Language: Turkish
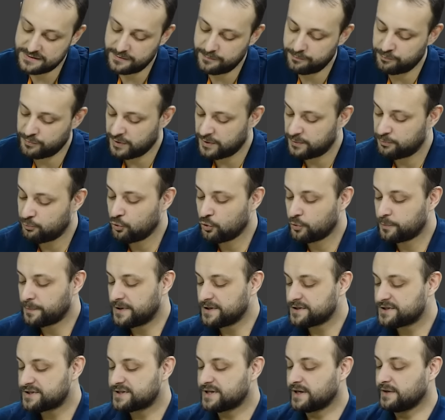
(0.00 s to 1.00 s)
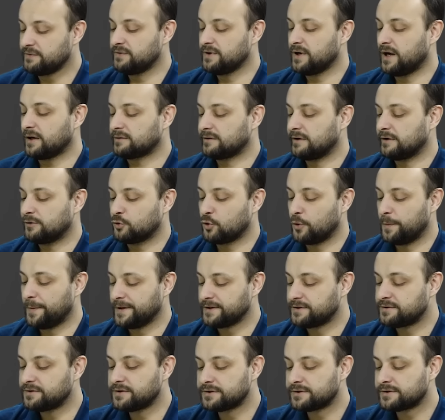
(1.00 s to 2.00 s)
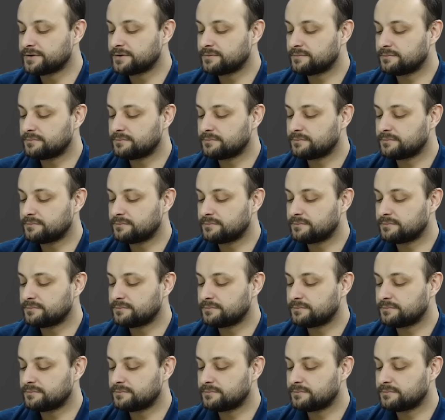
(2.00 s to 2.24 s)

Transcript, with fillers: Bir büyük maç Sevilla Atletico Madrid.